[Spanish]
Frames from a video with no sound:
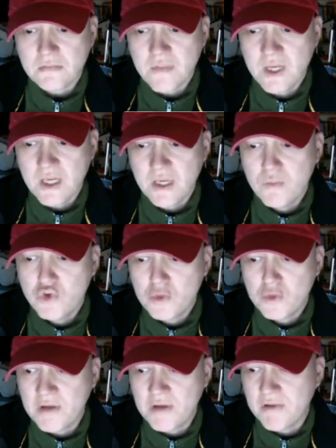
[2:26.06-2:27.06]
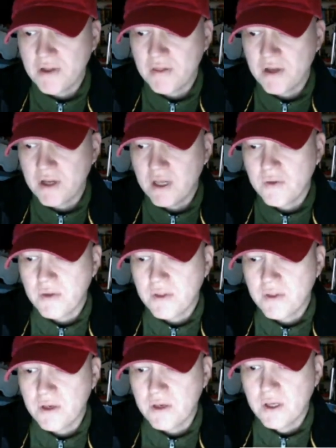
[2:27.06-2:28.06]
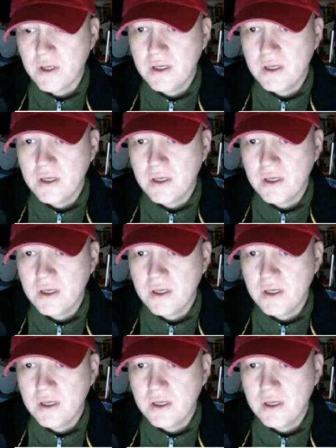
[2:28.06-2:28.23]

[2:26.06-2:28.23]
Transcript: Y es mucho más fácil, quiero decir